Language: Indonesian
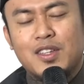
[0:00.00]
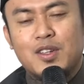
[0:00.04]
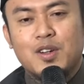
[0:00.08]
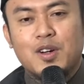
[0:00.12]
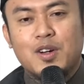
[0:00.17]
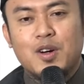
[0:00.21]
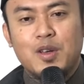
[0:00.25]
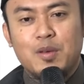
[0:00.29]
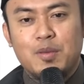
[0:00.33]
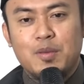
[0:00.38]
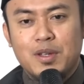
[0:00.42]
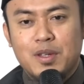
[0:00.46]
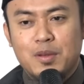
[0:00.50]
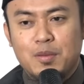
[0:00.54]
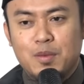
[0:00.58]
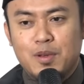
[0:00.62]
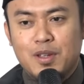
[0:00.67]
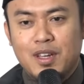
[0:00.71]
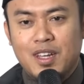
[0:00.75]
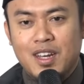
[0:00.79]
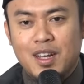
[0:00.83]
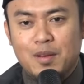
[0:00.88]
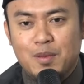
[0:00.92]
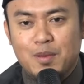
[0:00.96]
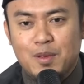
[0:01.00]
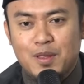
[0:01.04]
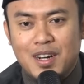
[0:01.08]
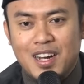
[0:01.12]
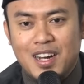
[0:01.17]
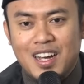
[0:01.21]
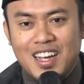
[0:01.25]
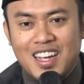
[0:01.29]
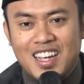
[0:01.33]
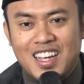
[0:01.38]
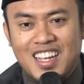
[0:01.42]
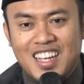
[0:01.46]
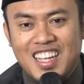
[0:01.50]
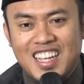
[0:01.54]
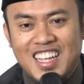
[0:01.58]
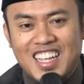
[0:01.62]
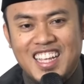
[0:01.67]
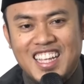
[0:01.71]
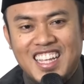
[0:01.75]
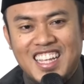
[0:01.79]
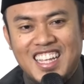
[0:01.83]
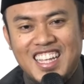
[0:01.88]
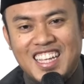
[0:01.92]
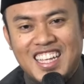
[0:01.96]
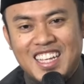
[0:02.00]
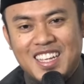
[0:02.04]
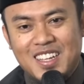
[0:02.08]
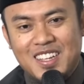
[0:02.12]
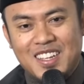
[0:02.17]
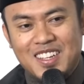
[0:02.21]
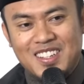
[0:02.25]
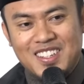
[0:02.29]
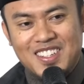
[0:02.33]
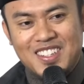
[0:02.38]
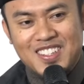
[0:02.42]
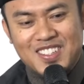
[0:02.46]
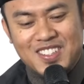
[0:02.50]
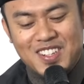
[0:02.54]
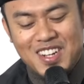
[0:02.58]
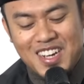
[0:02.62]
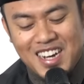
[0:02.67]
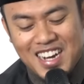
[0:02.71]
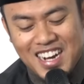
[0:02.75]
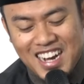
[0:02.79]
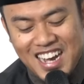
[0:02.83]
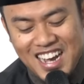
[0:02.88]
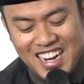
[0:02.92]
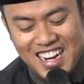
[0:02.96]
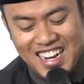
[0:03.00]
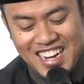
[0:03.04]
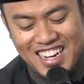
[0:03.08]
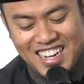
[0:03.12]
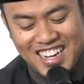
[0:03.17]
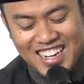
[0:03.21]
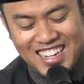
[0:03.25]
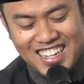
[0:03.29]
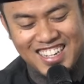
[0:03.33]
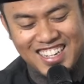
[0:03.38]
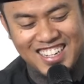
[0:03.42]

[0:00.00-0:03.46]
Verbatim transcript: Jokowi masih punya anak putra. Udah nggak ada.